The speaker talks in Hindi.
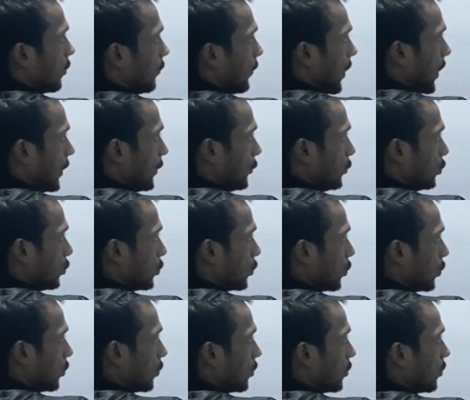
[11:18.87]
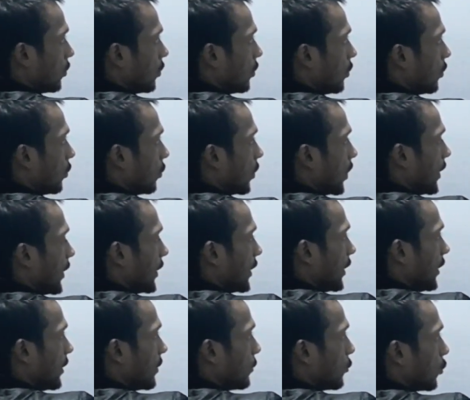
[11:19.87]
वाल टू को
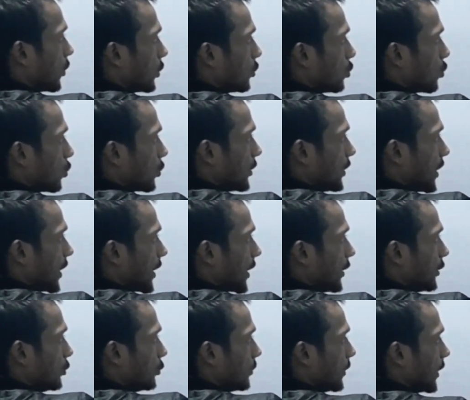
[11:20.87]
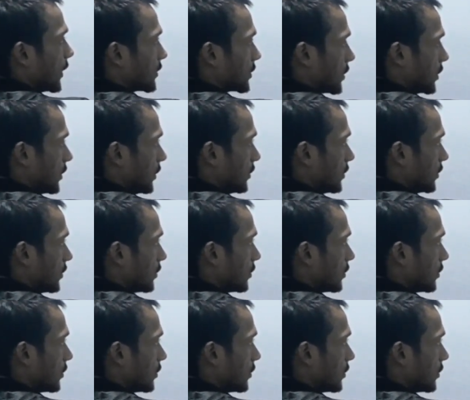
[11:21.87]
वर्टिकली अपवर्ड थ्रो किया गया यू वेलासिटी से